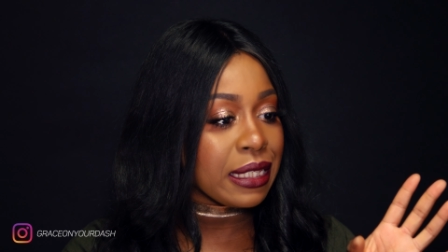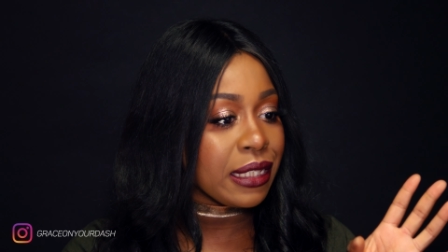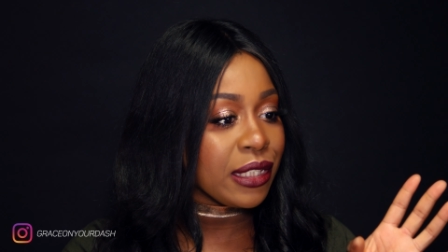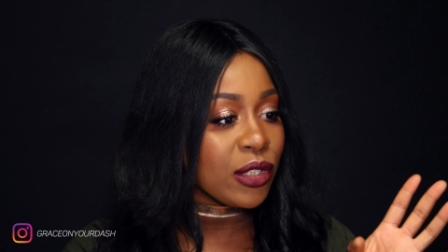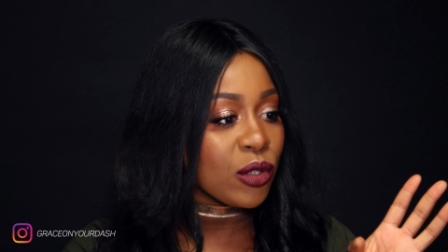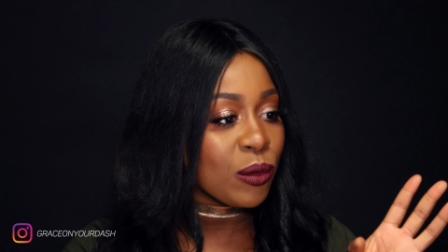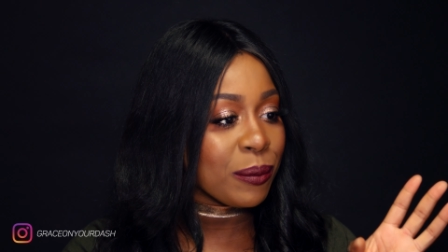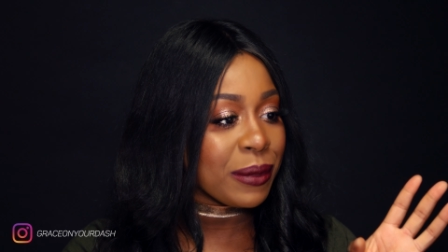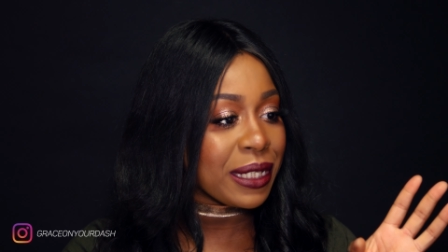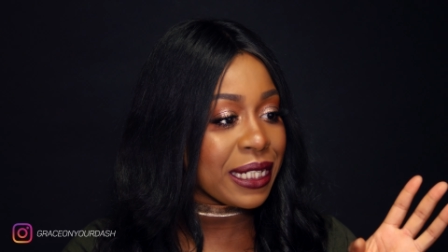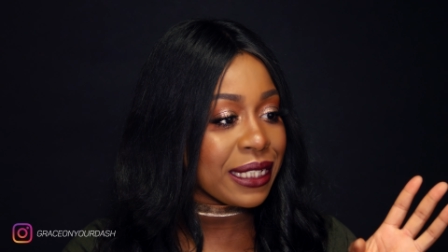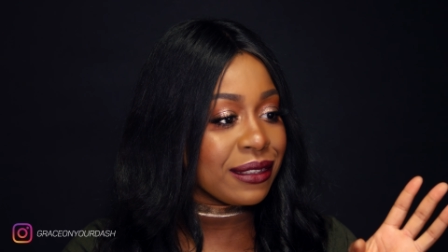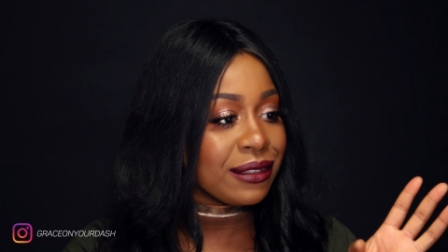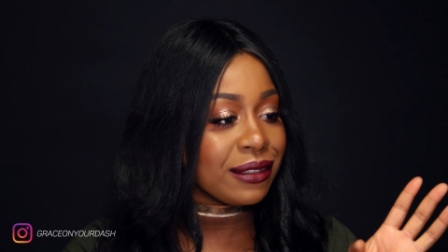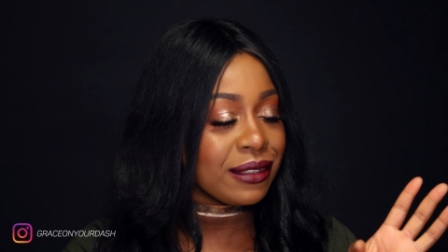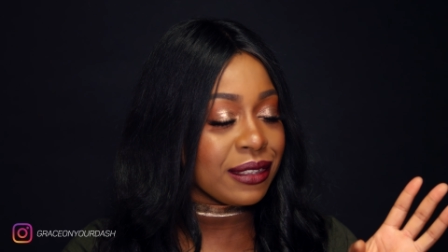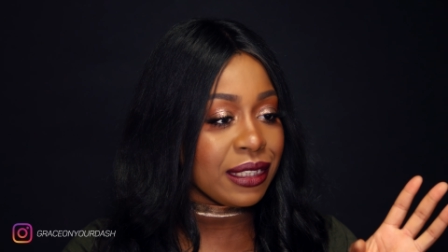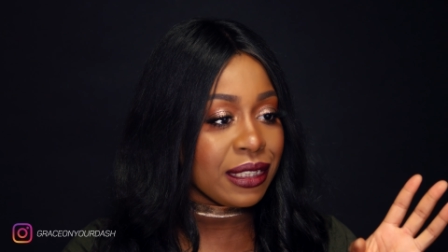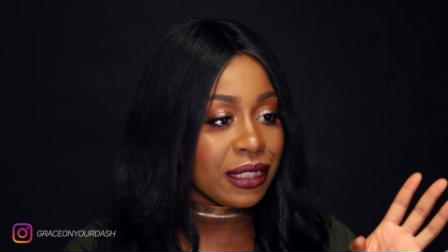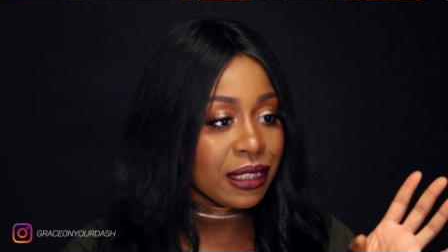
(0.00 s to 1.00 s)
gli
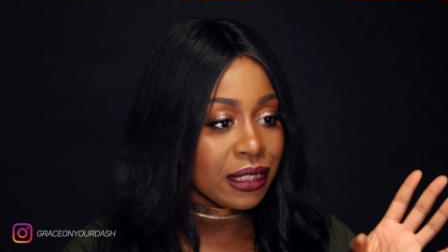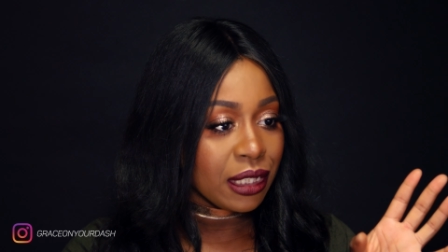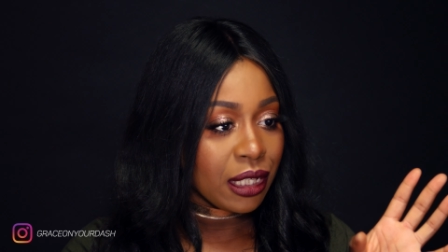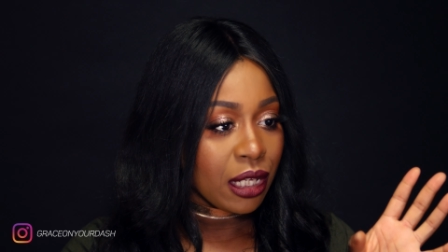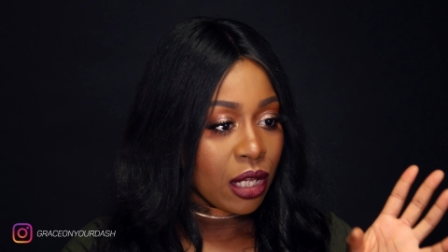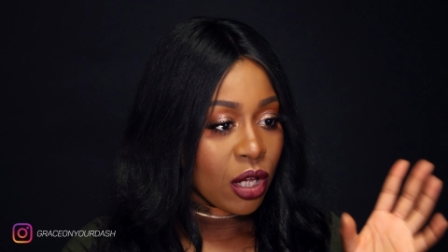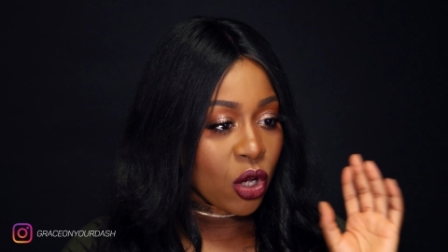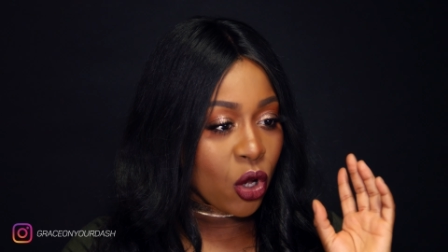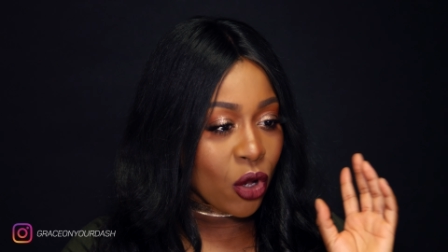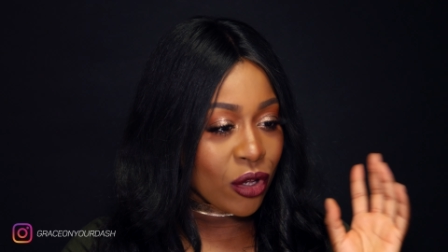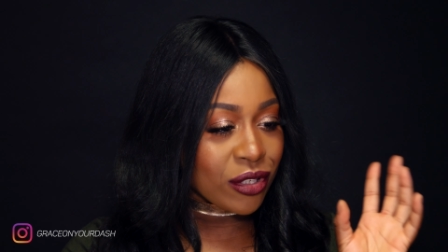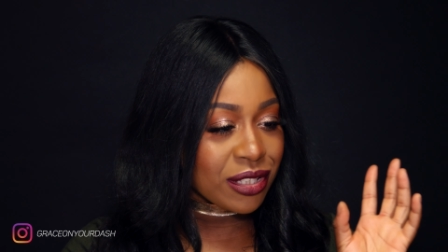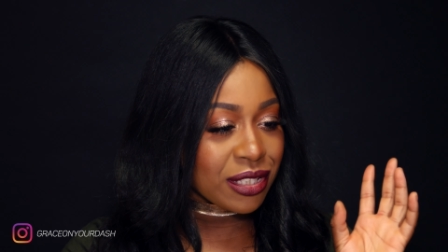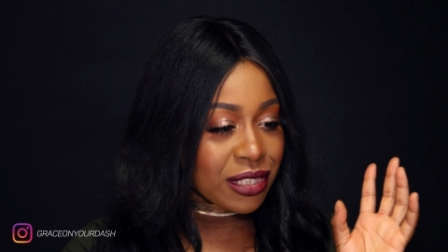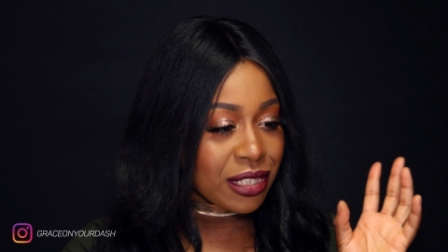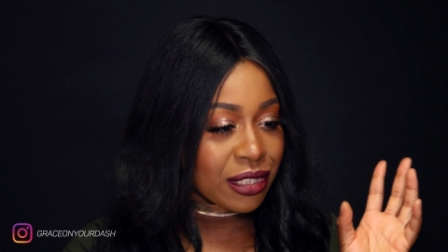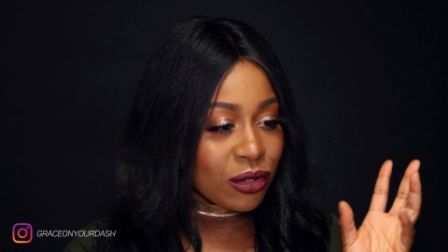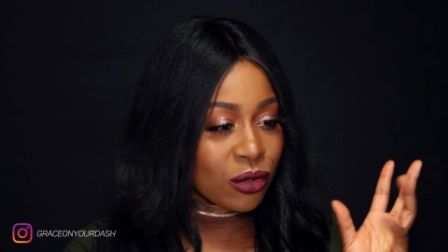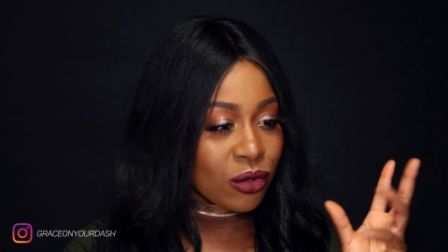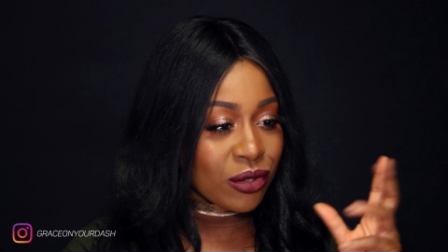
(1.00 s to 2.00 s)
ombretti
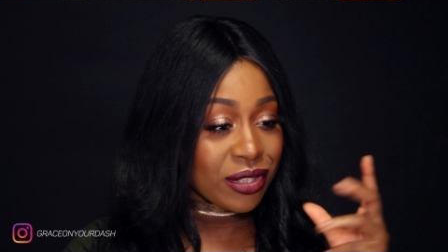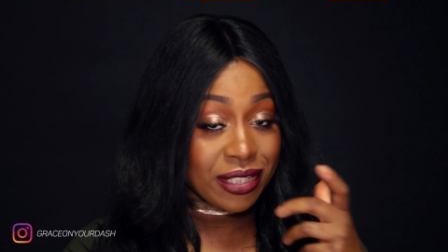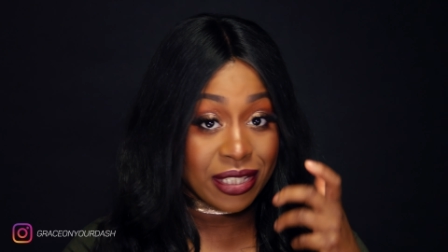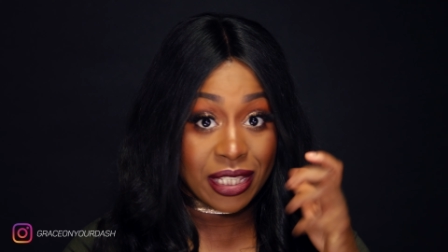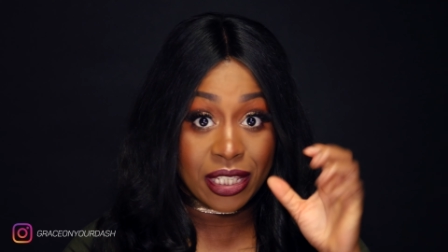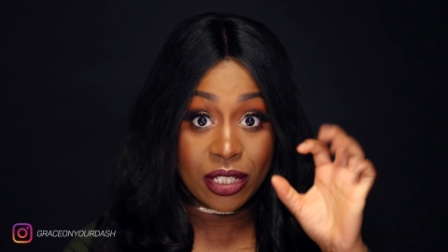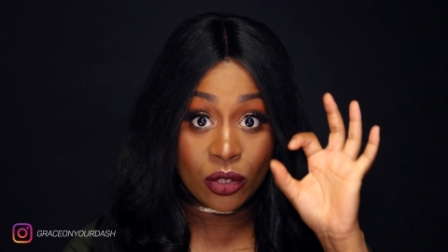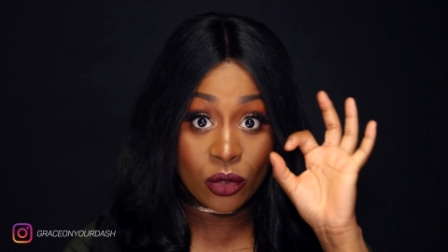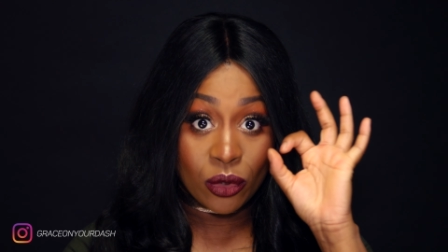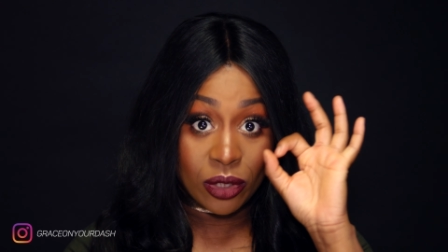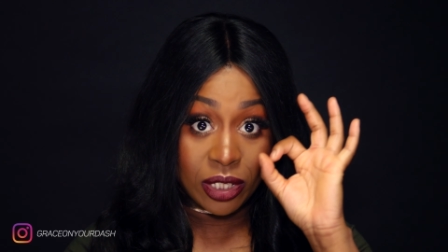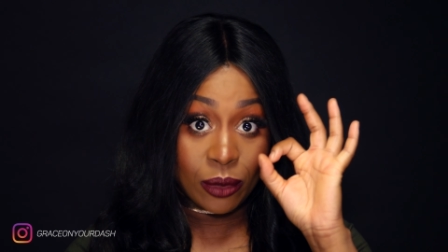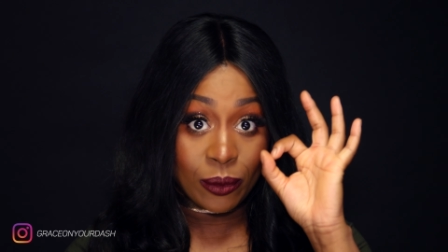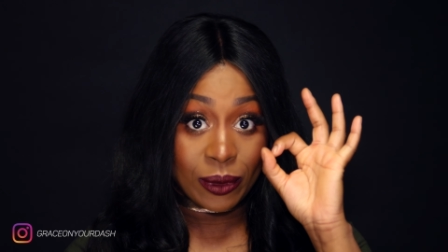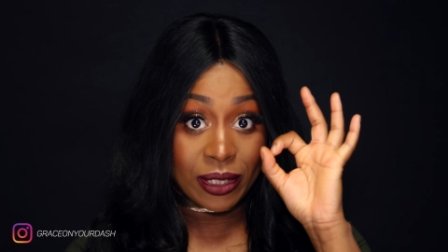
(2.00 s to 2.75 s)
costano singoli,